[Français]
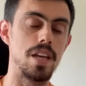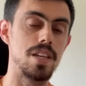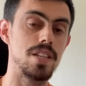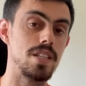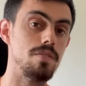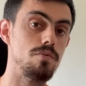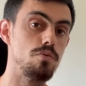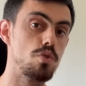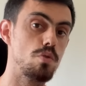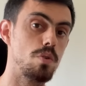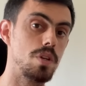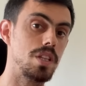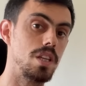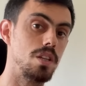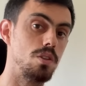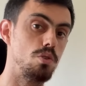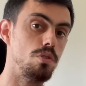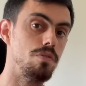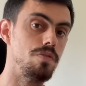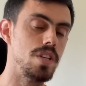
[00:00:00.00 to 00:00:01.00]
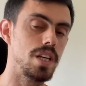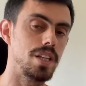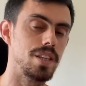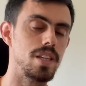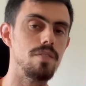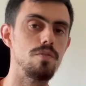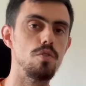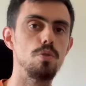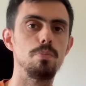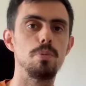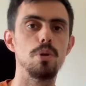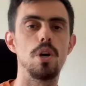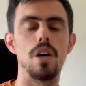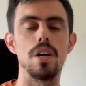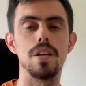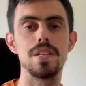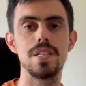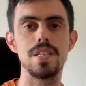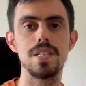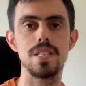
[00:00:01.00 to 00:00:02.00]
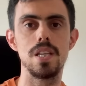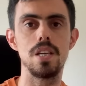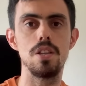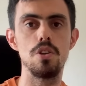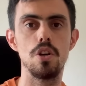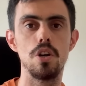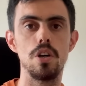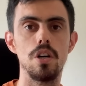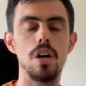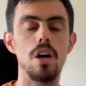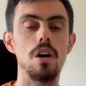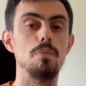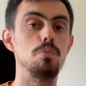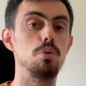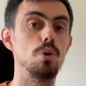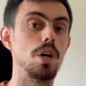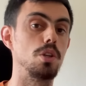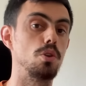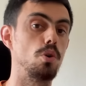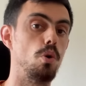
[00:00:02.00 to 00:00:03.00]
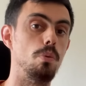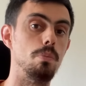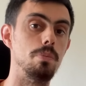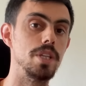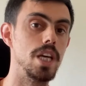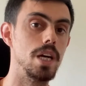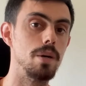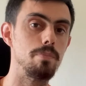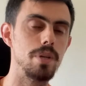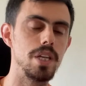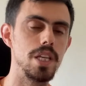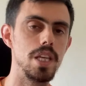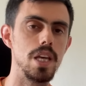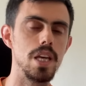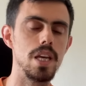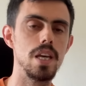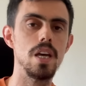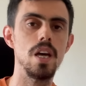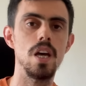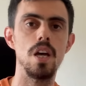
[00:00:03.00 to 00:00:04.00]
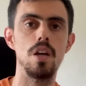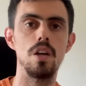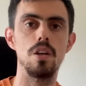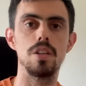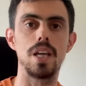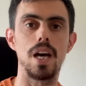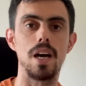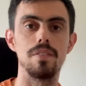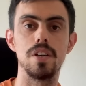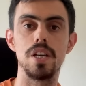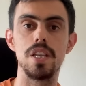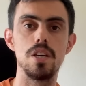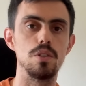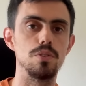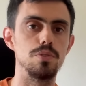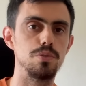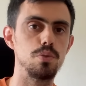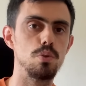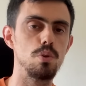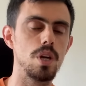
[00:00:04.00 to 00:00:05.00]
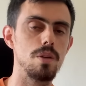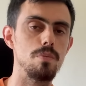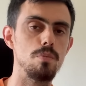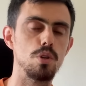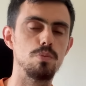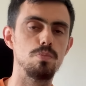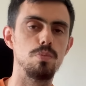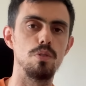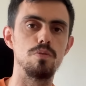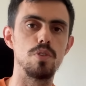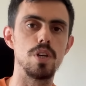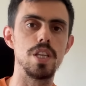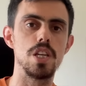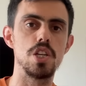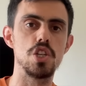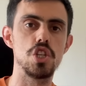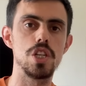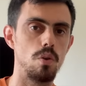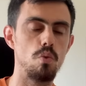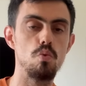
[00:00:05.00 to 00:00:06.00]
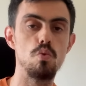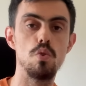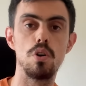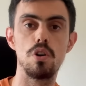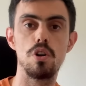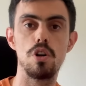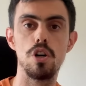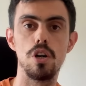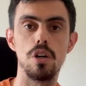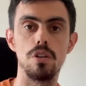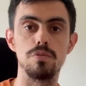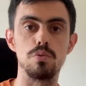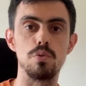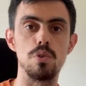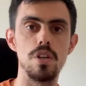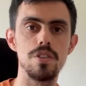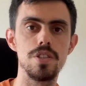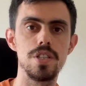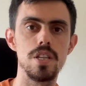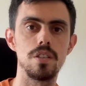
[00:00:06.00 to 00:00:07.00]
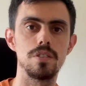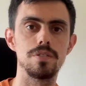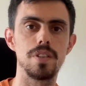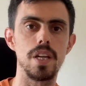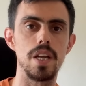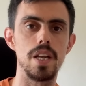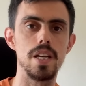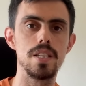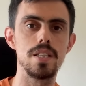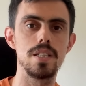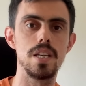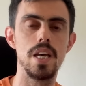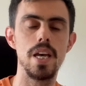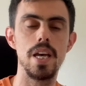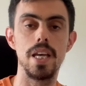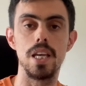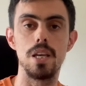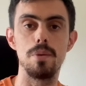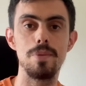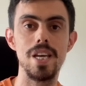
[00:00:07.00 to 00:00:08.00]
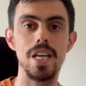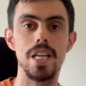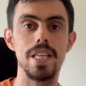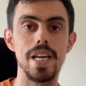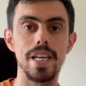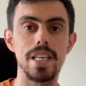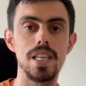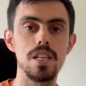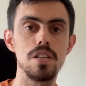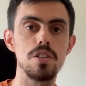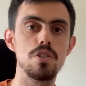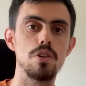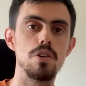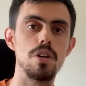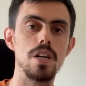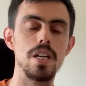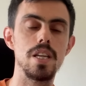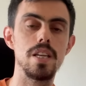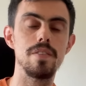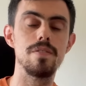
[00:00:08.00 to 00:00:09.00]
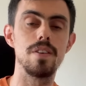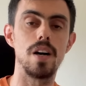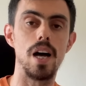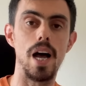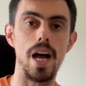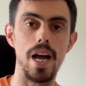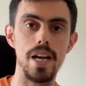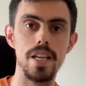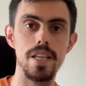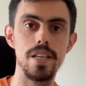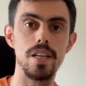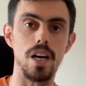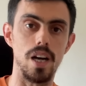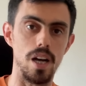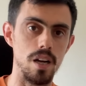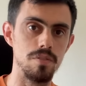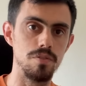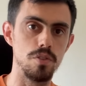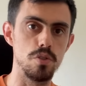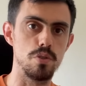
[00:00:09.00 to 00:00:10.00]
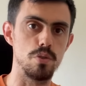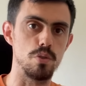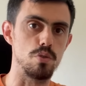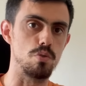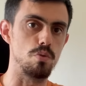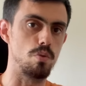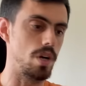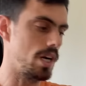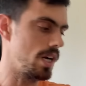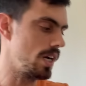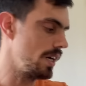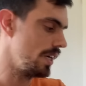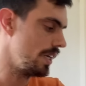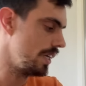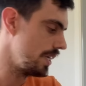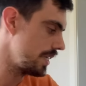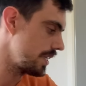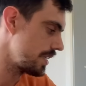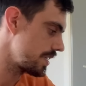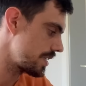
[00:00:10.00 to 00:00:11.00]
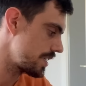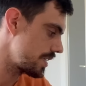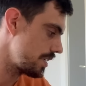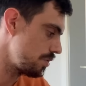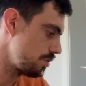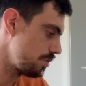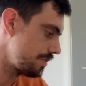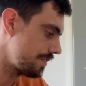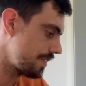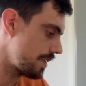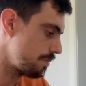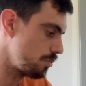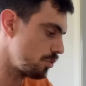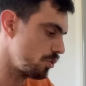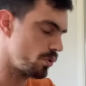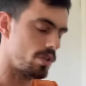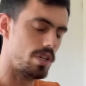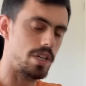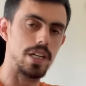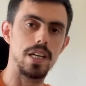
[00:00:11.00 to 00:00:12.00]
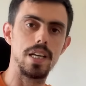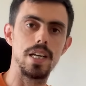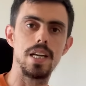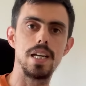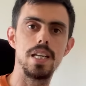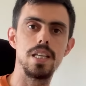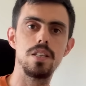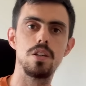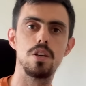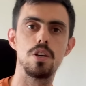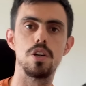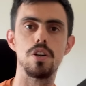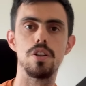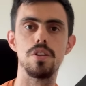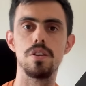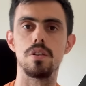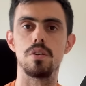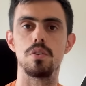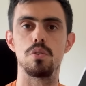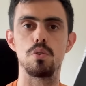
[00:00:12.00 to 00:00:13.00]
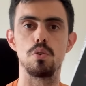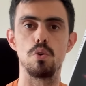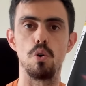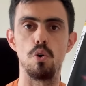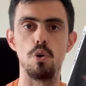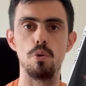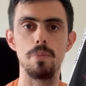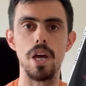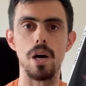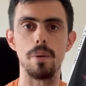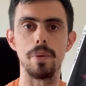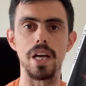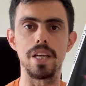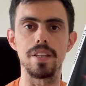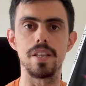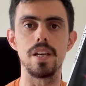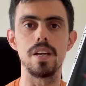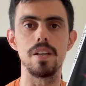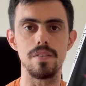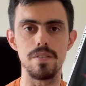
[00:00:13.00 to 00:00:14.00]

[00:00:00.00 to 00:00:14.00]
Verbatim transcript: Si vous souhaitez devenir développeur senior pour être bien payé, travailler en full remote pour voyager ou encore vous lancer en freelance, eh bien il n'y a qu'un seul livre à lire avant ce soir, c'est le fameux Clean Code de Robert Martin